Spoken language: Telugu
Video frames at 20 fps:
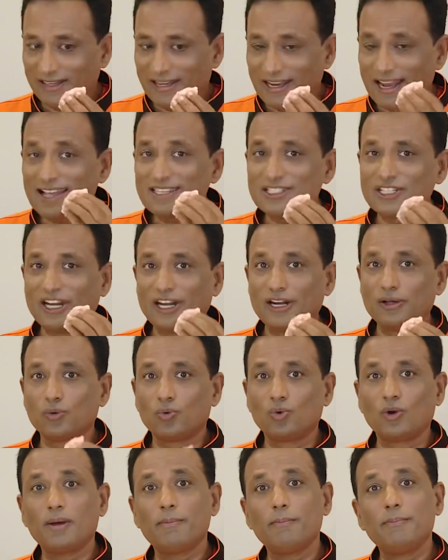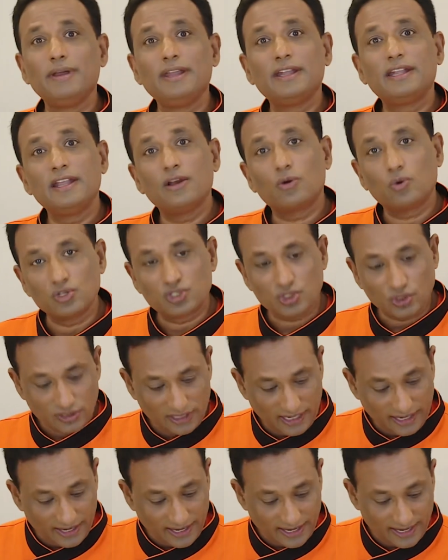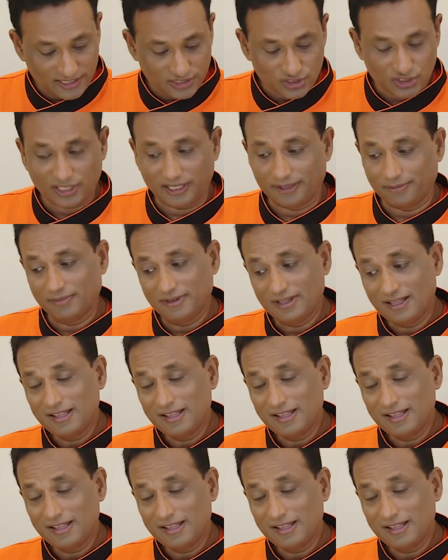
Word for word: ఇలా చేయడం కూడా మీట్ని కొంచెం టెండరైజ్ చేయడం